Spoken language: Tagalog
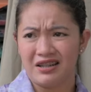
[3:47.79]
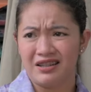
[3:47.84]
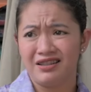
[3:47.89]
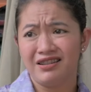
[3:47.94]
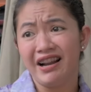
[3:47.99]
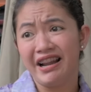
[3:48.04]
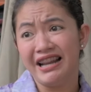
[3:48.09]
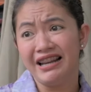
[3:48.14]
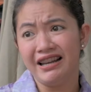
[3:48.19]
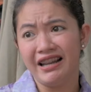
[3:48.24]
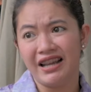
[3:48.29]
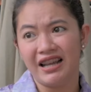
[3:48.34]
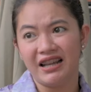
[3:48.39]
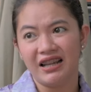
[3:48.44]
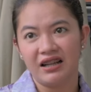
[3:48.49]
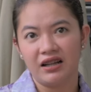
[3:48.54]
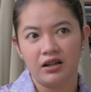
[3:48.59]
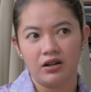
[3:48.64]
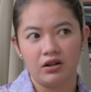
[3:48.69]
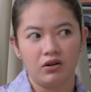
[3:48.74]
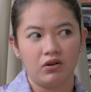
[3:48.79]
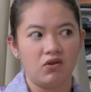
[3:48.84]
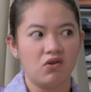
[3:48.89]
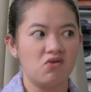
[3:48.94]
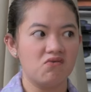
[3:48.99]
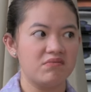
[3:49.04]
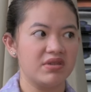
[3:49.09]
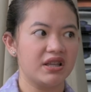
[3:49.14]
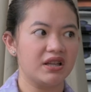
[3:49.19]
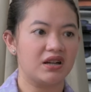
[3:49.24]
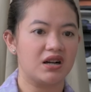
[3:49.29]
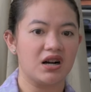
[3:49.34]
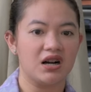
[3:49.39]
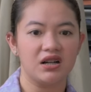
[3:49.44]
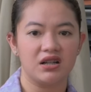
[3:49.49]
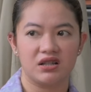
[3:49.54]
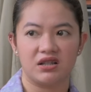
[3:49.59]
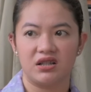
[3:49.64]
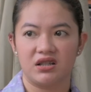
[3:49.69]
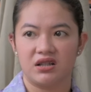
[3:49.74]
Really? Oh my
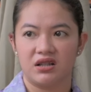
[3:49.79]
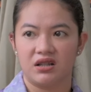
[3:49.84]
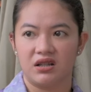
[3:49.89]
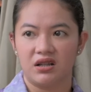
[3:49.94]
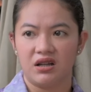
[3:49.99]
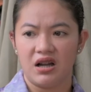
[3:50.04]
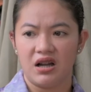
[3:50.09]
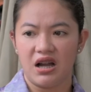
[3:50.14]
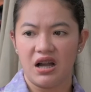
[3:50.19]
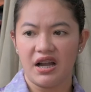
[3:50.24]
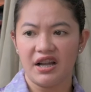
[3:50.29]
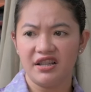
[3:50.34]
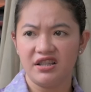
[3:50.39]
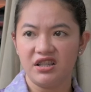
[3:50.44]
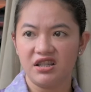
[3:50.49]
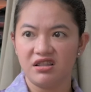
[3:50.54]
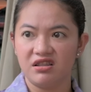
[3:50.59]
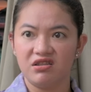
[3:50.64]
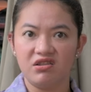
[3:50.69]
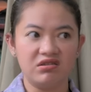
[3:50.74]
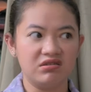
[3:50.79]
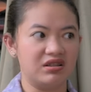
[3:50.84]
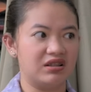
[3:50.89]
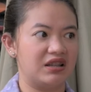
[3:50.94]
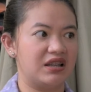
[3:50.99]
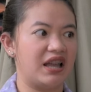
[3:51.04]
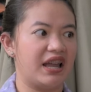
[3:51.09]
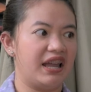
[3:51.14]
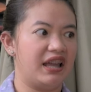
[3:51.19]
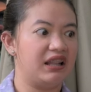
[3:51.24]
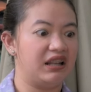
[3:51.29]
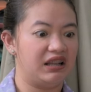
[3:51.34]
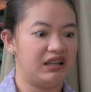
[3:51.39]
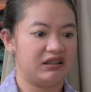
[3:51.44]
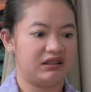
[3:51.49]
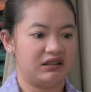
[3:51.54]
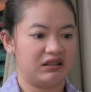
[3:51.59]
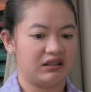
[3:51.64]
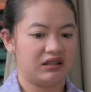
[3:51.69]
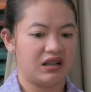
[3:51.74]
gosh. I just don't get
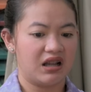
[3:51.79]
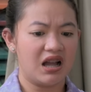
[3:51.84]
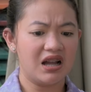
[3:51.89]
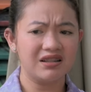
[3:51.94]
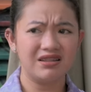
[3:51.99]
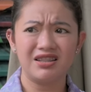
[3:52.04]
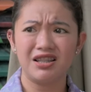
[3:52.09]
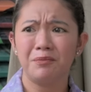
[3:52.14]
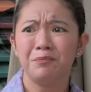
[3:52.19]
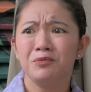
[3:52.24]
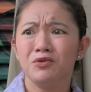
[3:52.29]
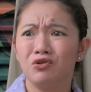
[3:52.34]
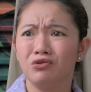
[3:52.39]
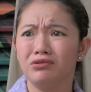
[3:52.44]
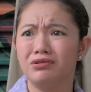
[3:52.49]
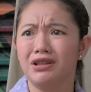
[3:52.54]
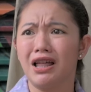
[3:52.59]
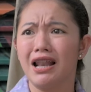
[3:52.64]
it. Ang cheap niyong